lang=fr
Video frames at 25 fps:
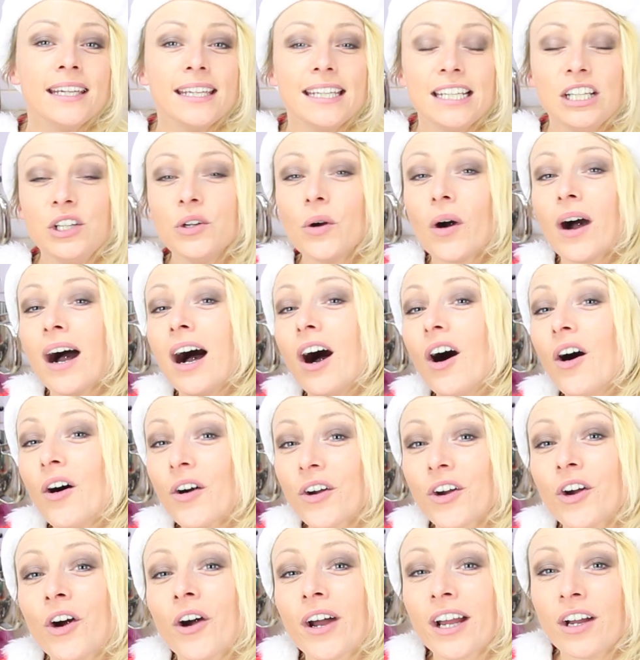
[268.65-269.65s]
Il y aura
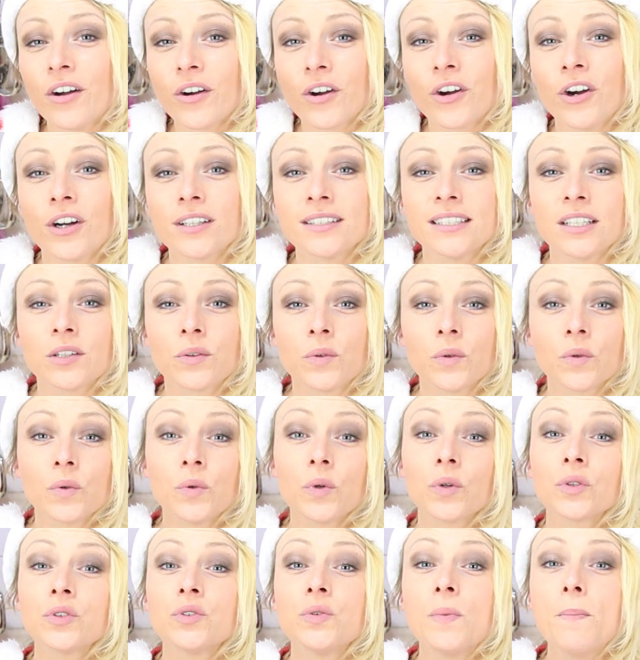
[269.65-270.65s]
encore et encore des
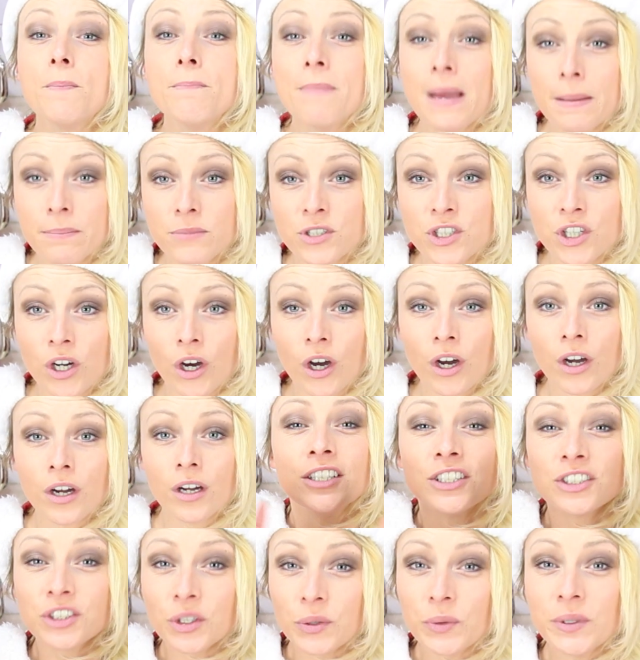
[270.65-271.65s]
concours du même
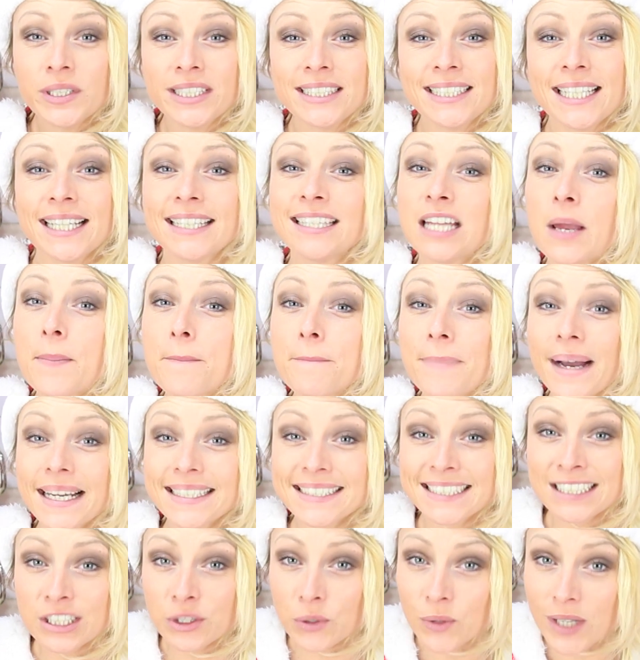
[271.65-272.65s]
genre. Celui-ci était
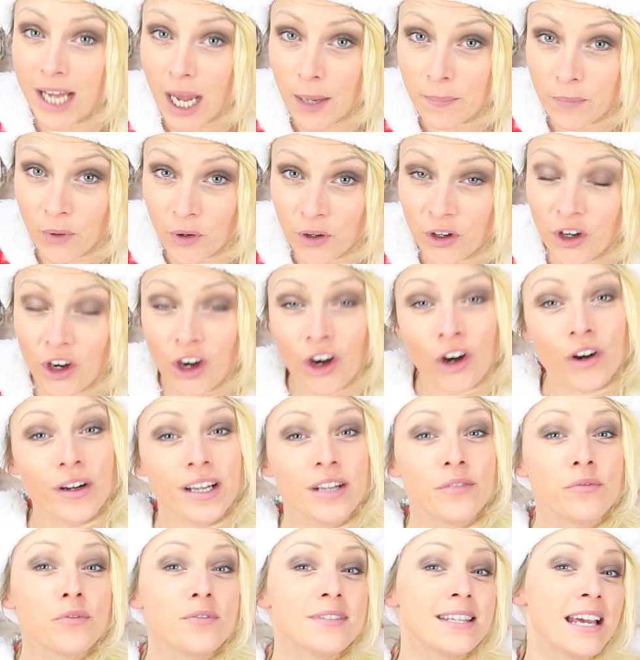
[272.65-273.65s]
particulièrement grand
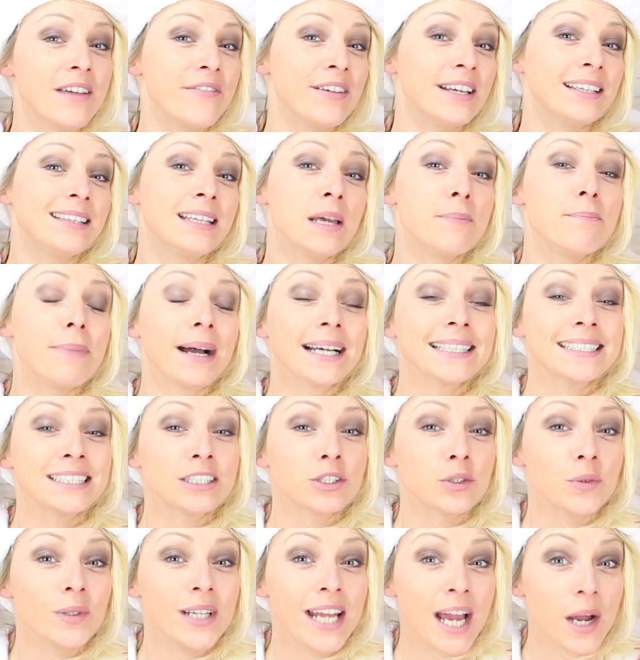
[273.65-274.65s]
et vous avez été
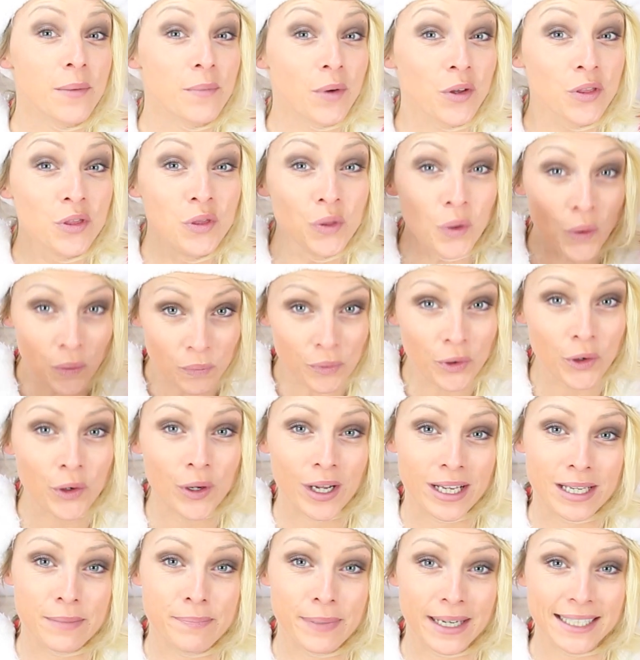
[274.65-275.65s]
particulièrement nombreux
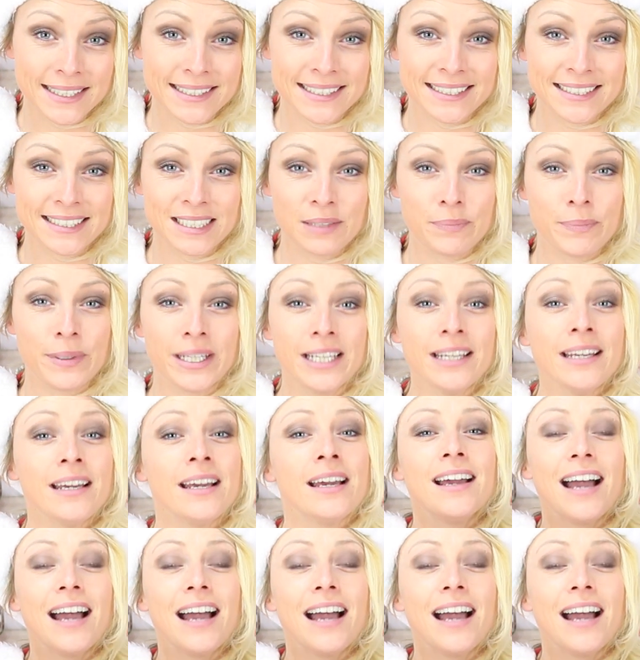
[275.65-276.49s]
à y participer.